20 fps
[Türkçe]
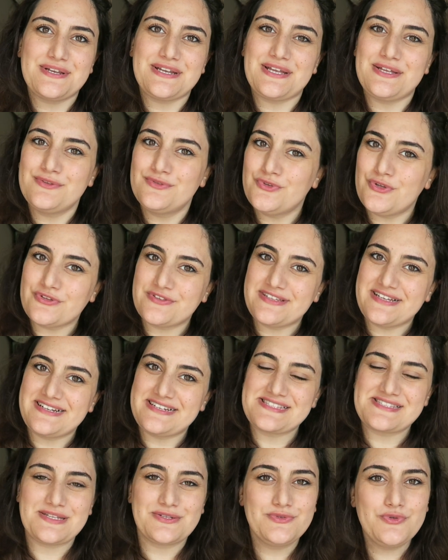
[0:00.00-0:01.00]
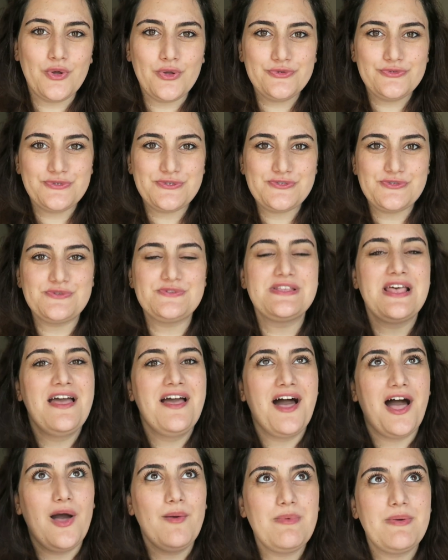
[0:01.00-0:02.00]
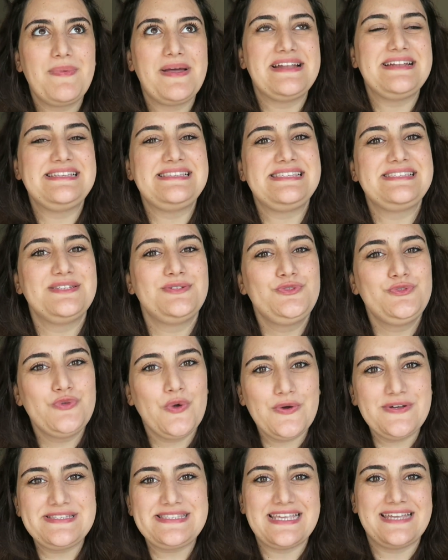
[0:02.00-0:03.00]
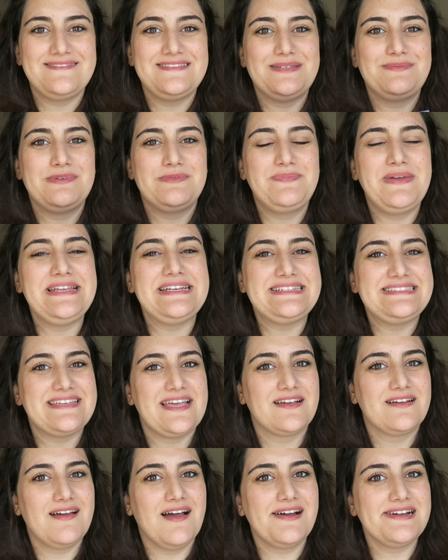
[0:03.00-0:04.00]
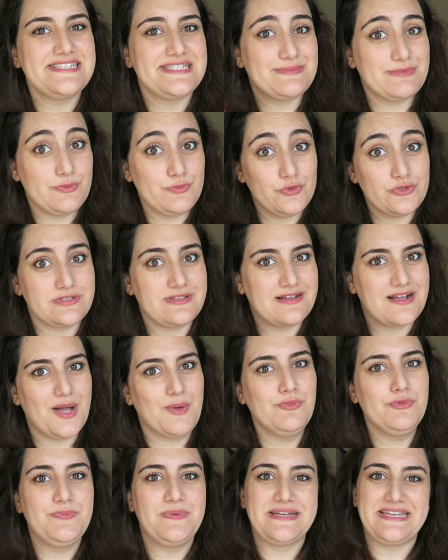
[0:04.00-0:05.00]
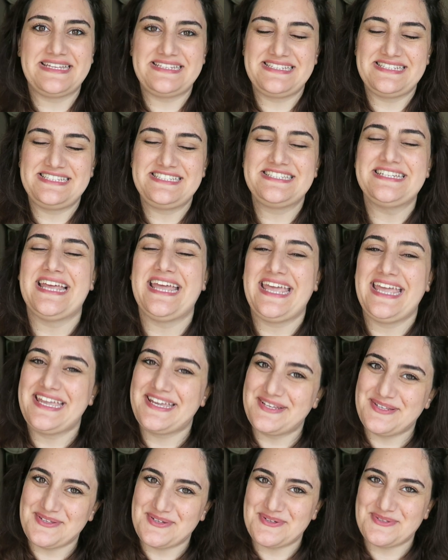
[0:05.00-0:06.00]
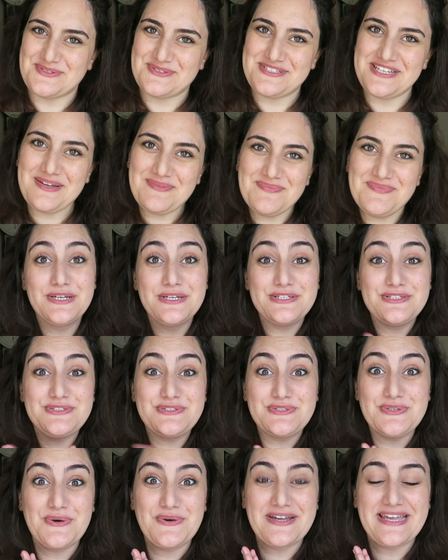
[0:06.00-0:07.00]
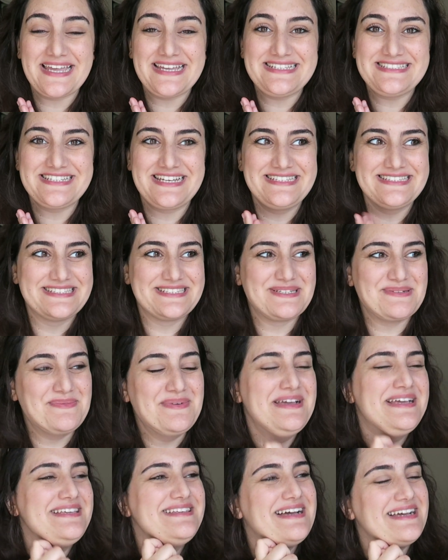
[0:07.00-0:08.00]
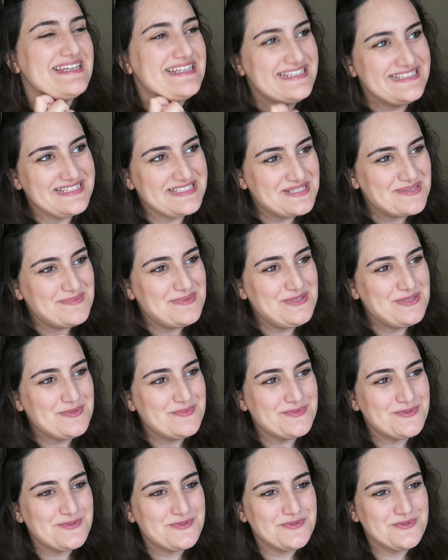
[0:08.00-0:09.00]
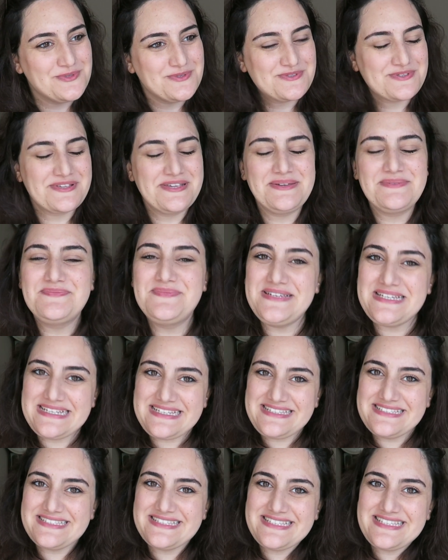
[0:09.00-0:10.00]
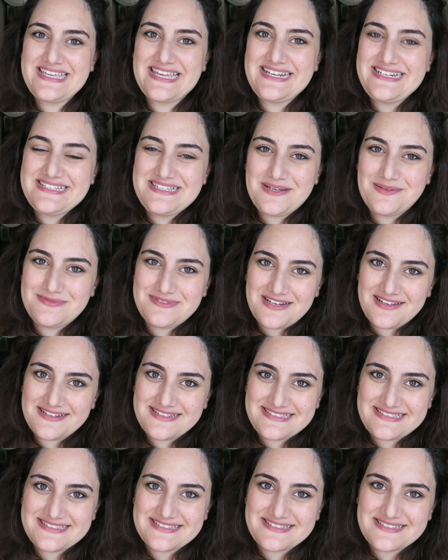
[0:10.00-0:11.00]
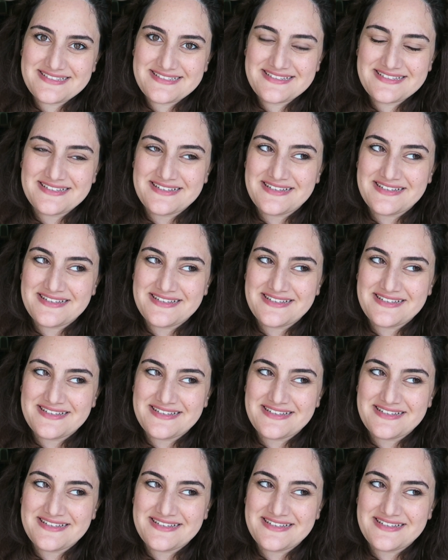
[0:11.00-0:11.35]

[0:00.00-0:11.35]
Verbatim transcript: göre notlarınızla doldurursunuz. Ama ben sizi çok sevdiğimi belirten kartımı mutlaka bu paketin içine ekliyor olacağım. Çok heyecanlıyım. Ya inanabiliyor musunuz? Bir yılı geride bıraktık.